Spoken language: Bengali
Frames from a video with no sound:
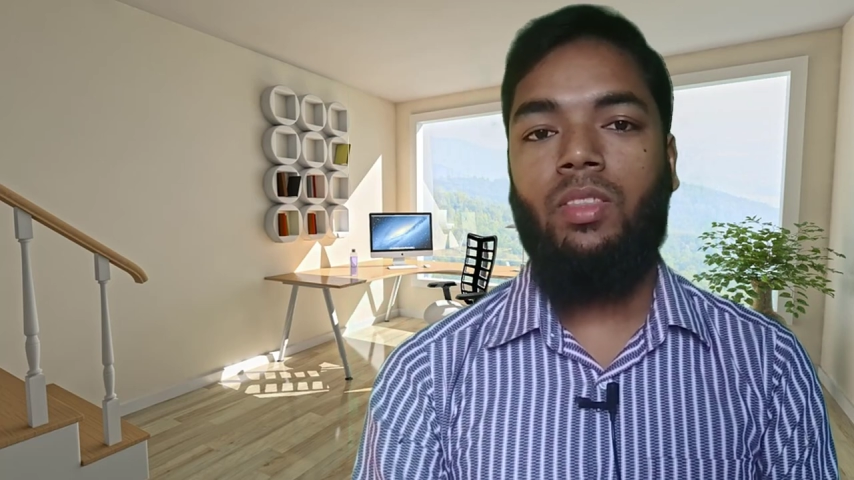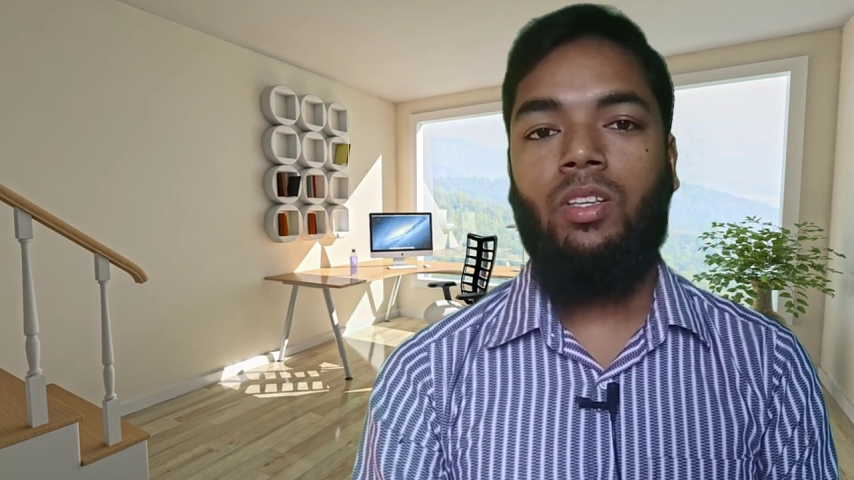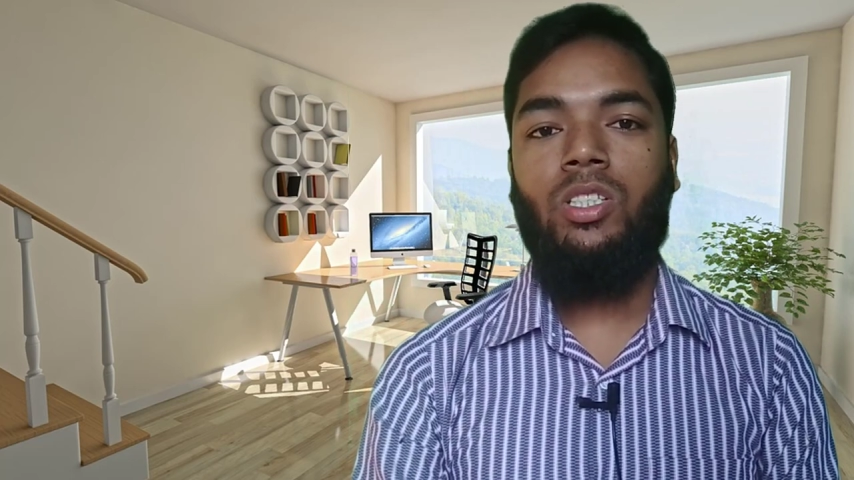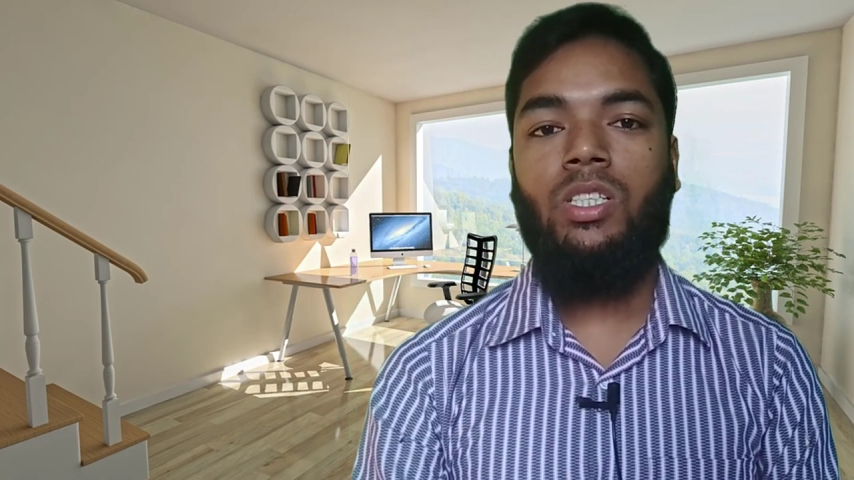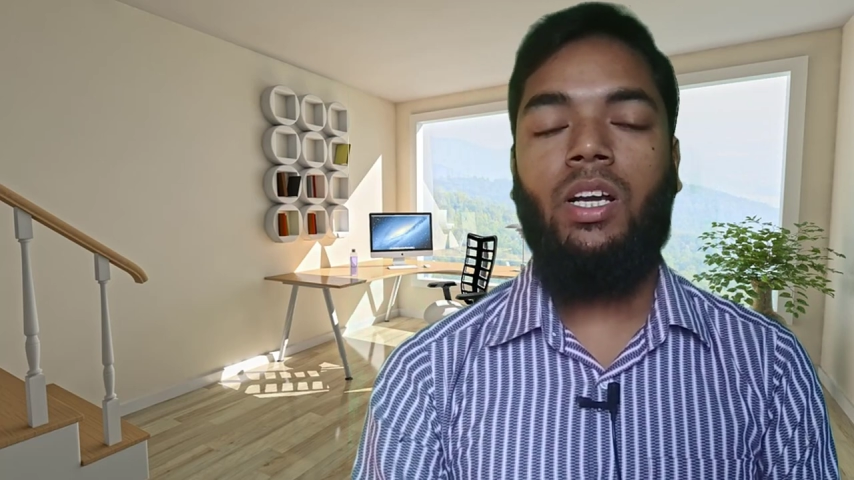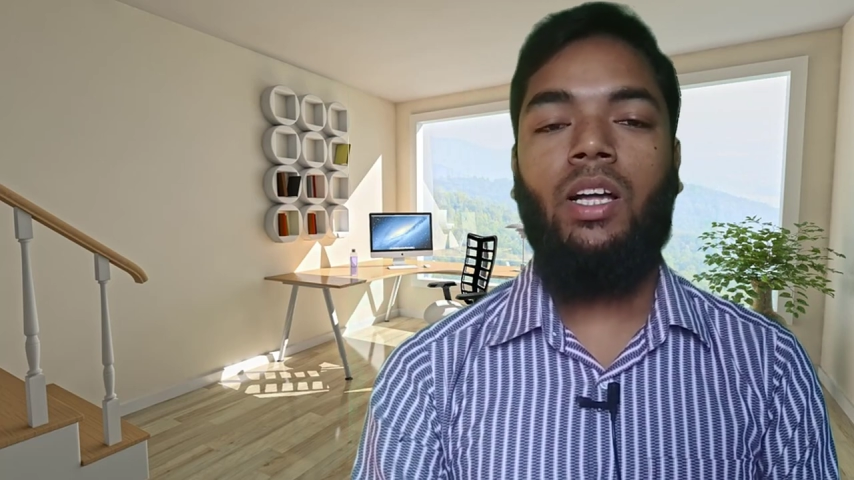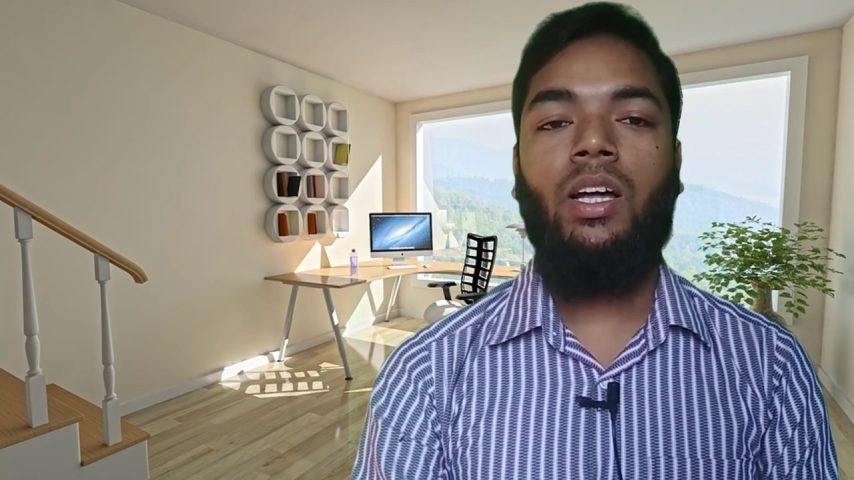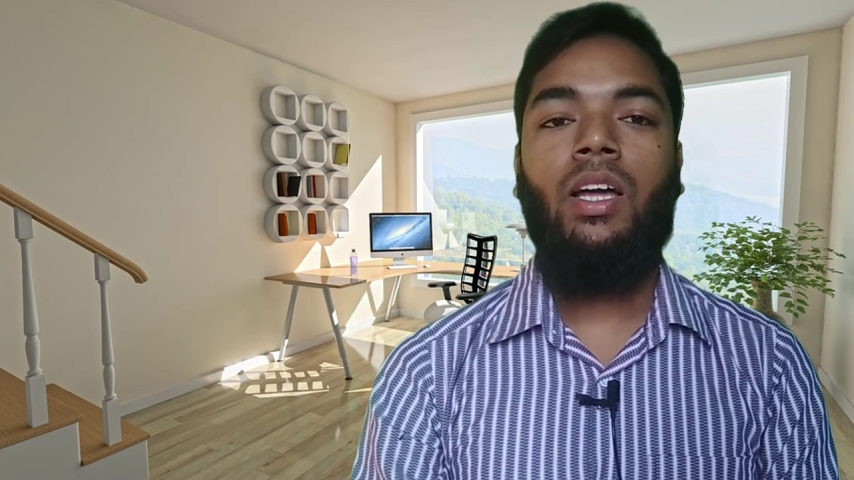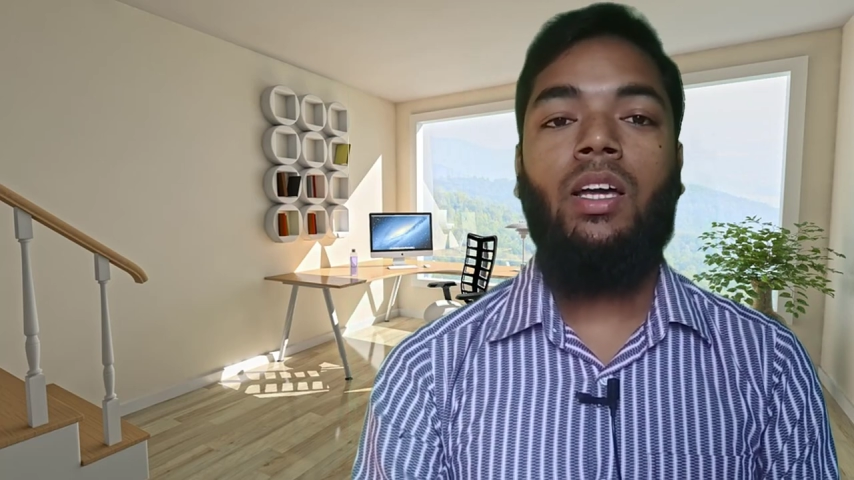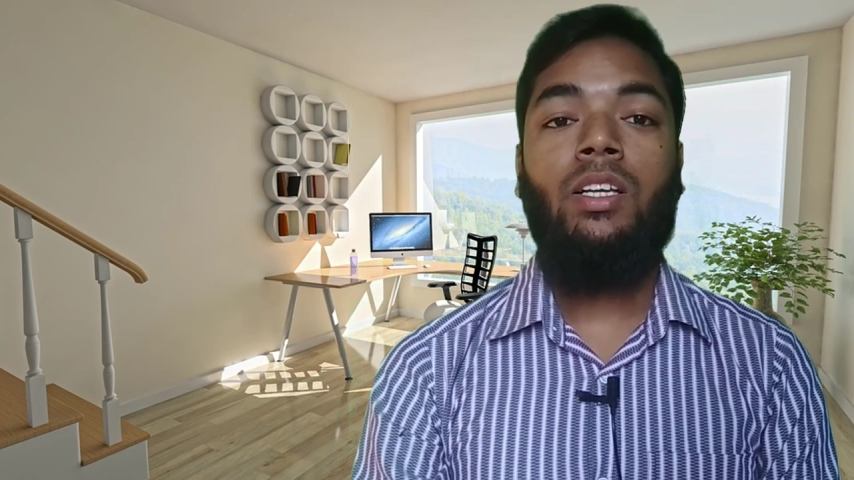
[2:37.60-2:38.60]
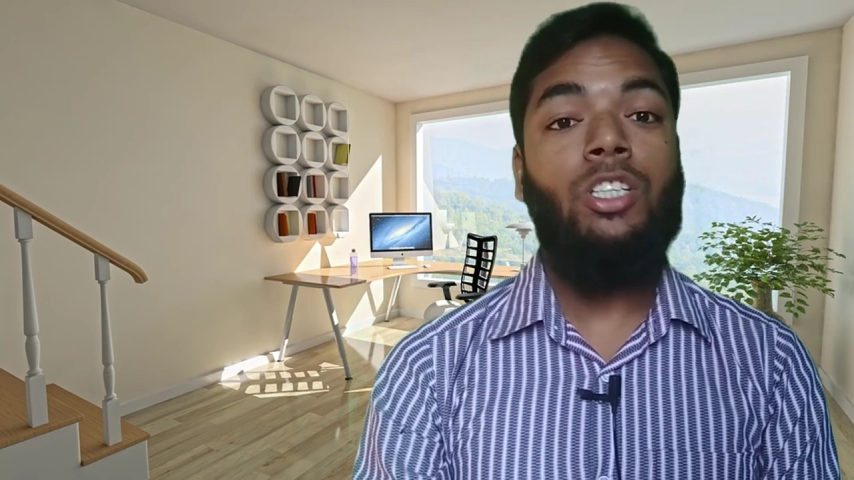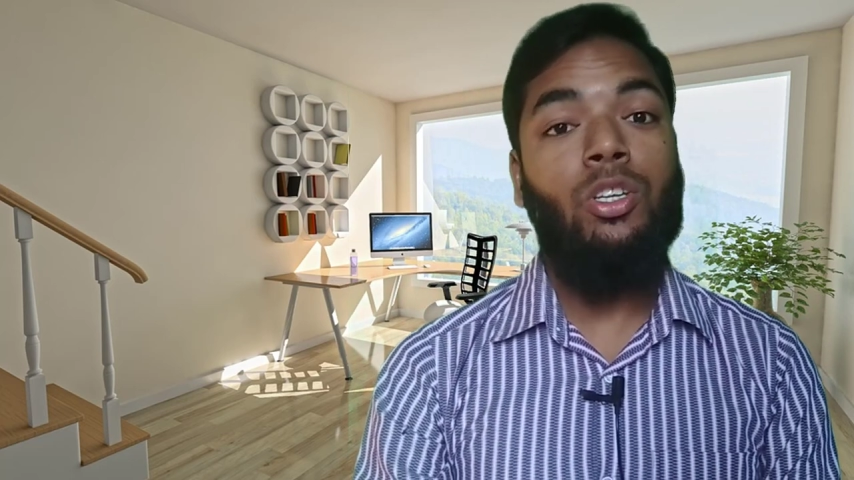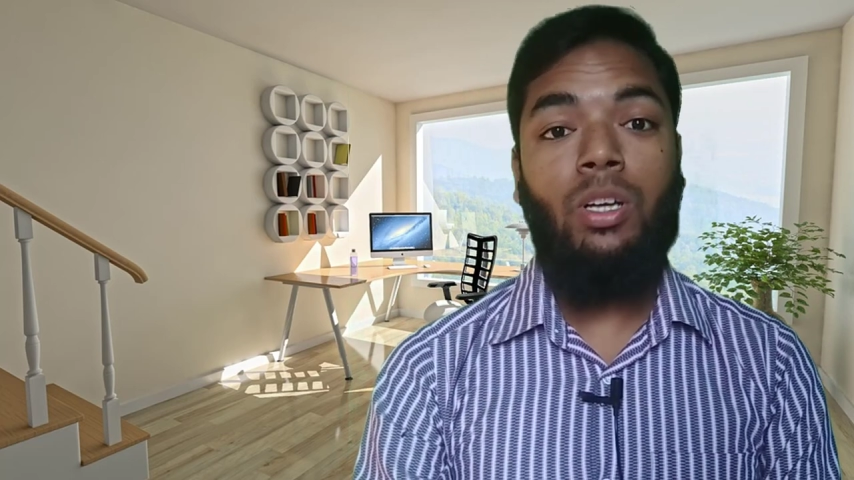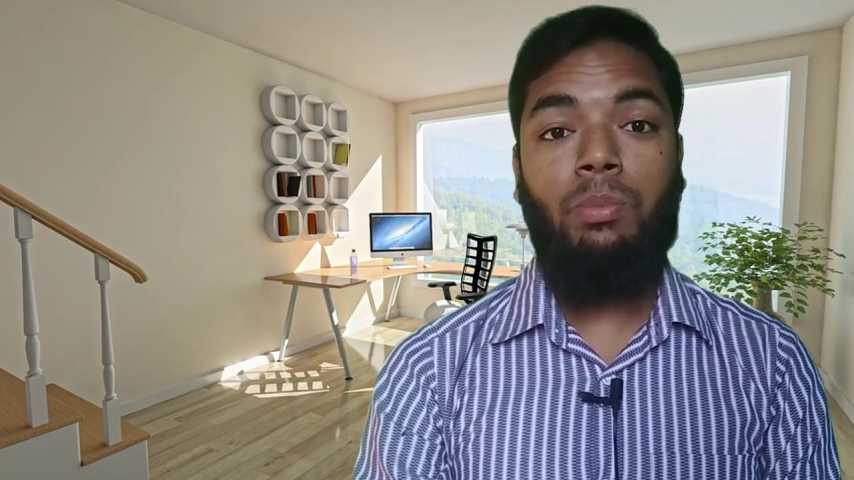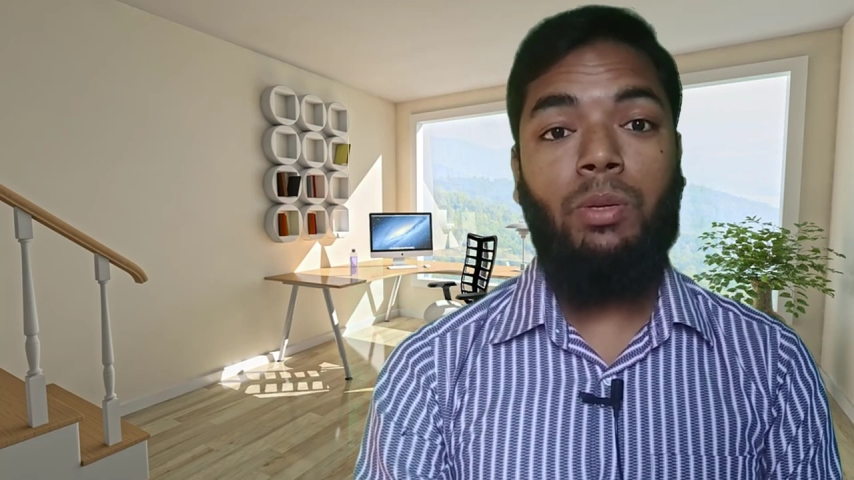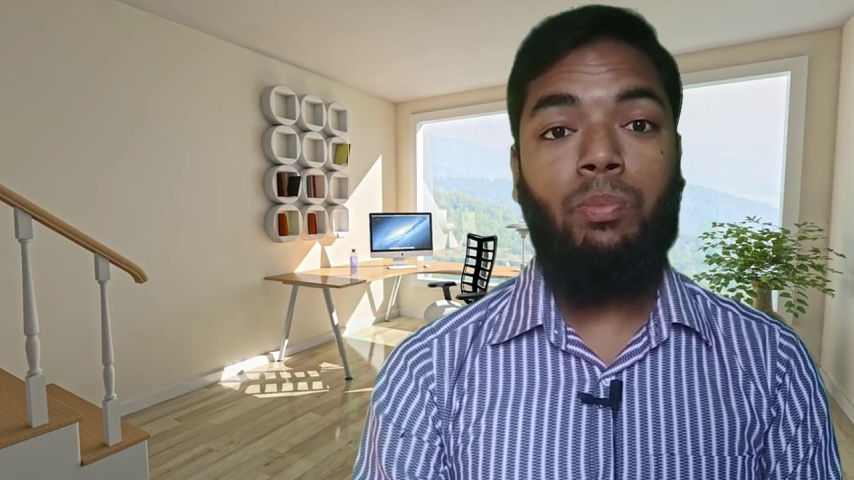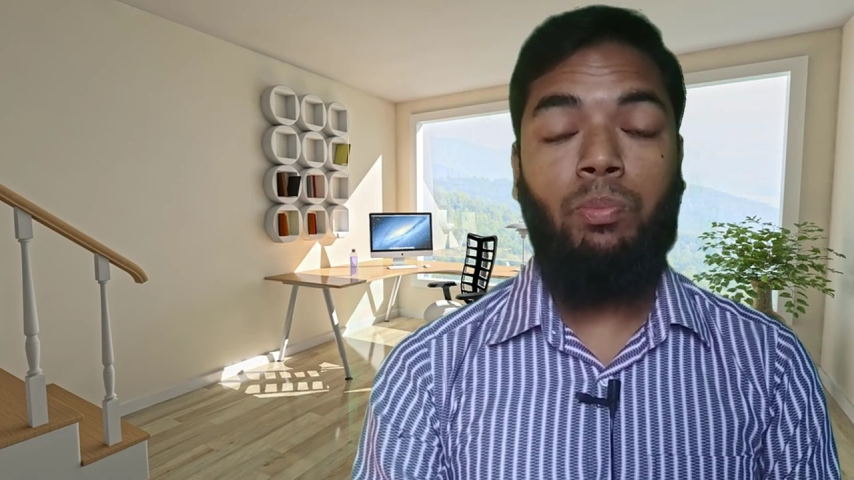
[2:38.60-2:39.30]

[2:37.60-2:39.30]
তো সেখানে যেহেতু আপনি